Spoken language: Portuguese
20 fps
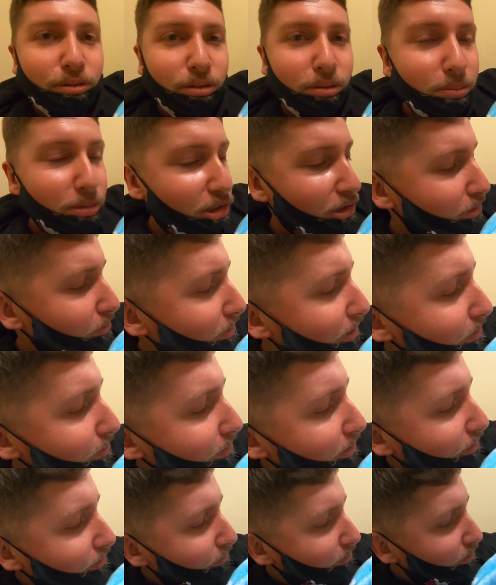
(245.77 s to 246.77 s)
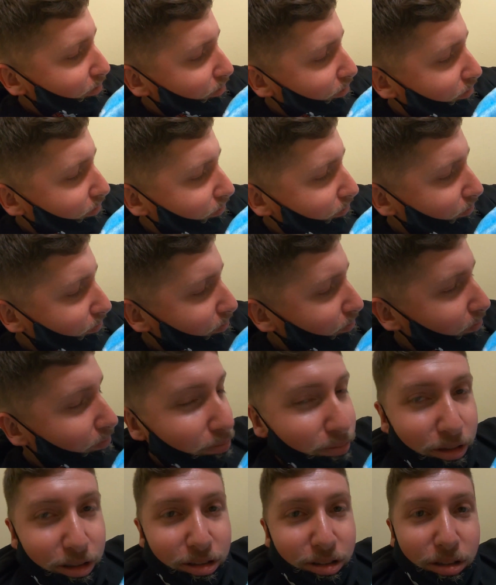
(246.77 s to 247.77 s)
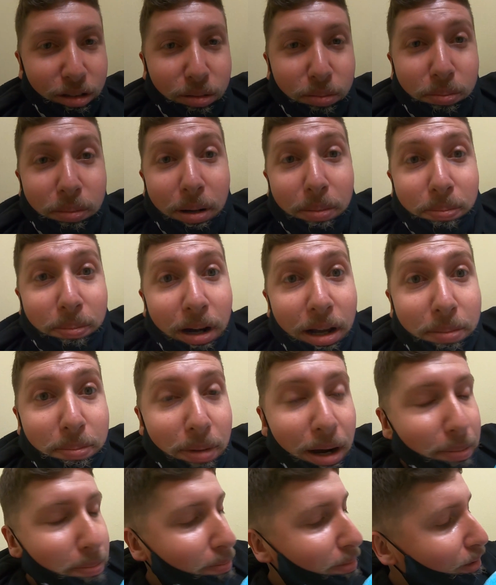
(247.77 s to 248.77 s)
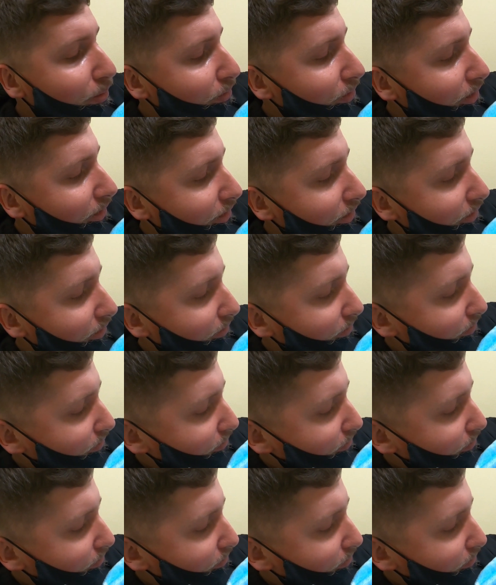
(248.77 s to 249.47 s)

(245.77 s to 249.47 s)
tô muito babão, meu. Pensando num papai babão, galera.